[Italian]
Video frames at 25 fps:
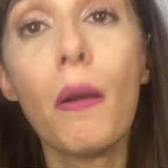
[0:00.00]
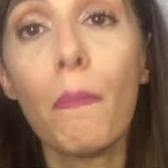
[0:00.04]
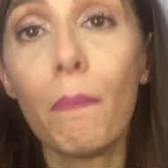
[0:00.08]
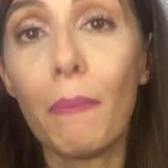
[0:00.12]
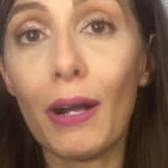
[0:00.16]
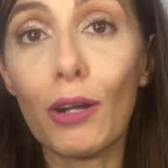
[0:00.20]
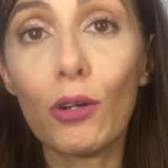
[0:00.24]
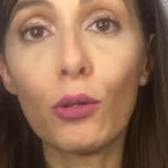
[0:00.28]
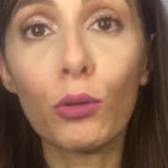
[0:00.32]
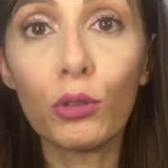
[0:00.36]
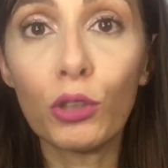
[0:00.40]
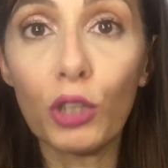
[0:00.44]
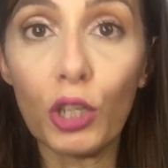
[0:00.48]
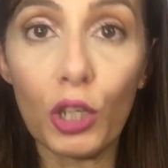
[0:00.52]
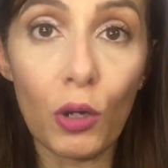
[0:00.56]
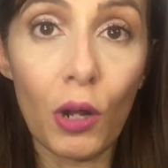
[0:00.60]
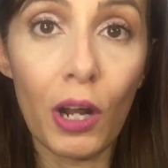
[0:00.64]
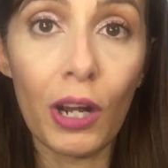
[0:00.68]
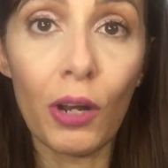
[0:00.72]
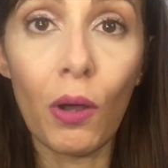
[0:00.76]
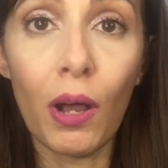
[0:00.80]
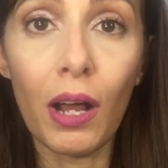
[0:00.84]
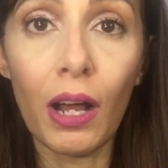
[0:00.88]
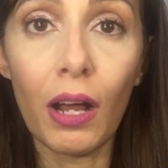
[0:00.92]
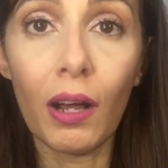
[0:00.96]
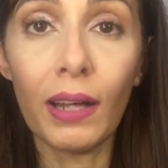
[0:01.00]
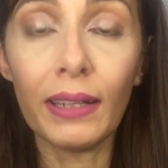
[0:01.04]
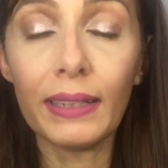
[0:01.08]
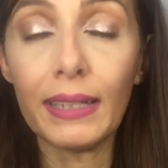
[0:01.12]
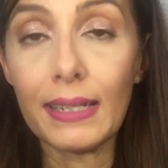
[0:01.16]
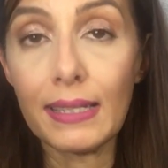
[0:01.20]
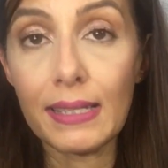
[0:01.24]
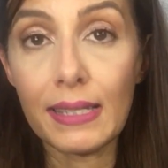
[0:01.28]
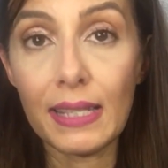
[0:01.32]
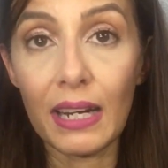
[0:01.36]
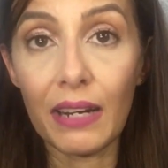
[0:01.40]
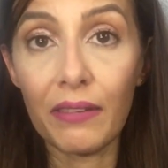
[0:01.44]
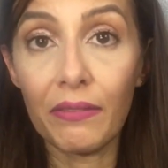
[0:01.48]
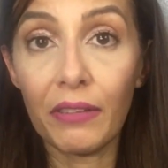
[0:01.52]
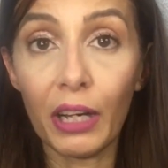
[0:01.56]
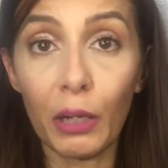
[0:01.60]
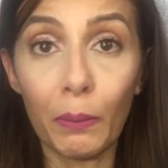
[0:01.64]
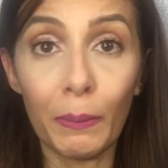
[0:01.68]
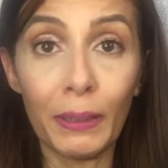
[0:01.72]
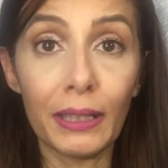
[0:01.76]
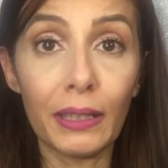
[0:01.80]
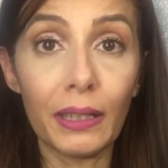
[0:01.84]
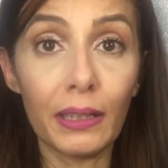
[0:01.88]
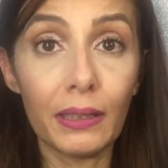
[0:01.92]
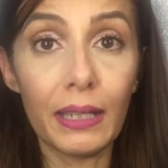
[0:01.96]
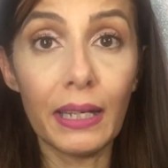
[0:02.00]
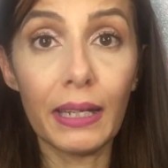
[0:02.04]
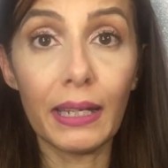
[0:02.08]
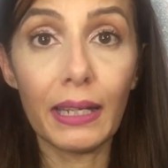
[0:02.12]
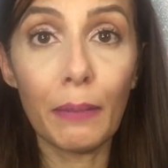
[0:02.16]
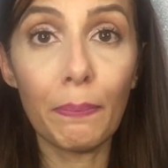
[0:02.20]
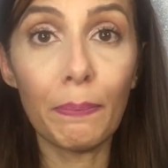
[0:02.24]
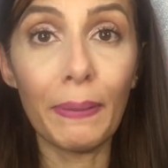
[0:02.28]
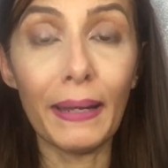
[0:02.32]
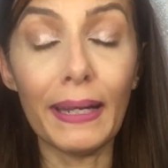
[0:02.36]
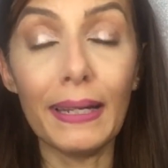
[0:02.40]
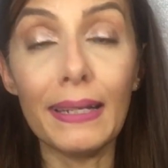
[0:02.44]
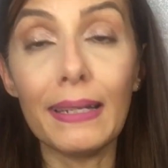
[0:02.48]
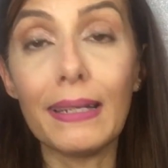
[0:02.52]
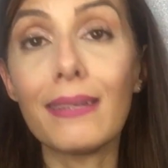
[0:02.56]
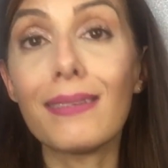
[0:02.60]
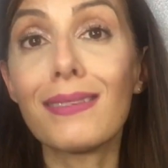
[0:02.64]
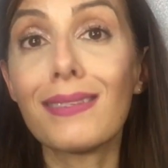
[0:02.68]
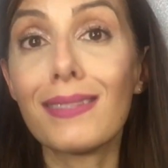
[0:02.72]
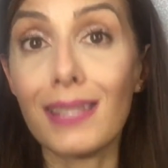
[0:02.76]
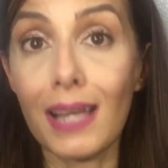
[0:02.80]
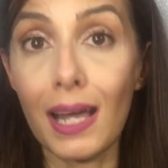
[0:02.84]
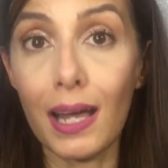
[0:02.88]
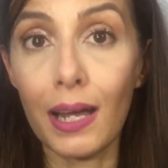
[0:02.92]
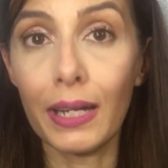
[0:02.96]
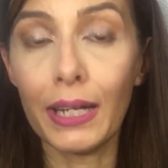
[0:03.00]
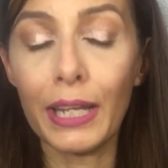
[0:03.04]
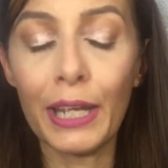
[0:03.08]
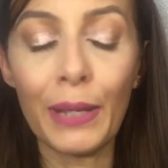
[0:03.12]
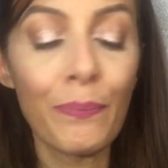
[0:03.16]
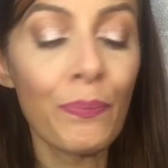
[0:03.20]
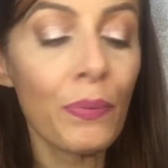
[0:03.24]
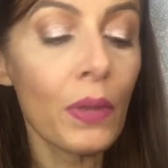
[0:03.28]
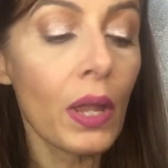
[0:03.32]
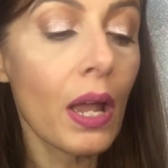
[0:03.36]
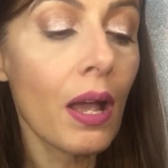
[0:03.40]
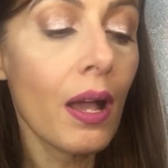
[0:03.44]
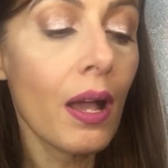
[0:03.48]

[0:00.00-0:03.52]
ma continuano ad essere veramente dei capelli sani.